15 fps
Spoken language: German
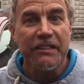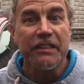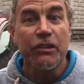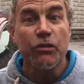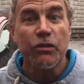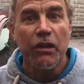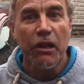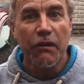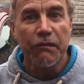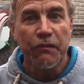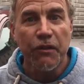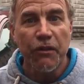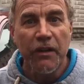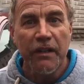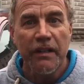Wir sind guter
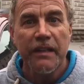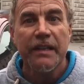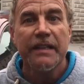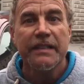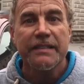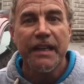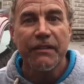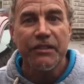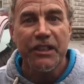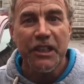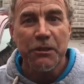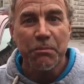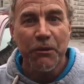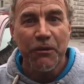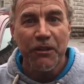Hoffnung. Servus
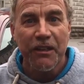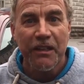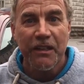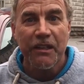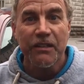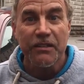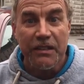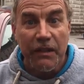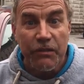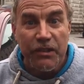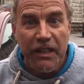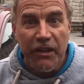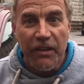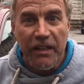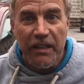Innsbruck und
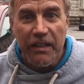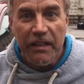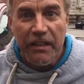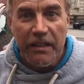Servus Tirol.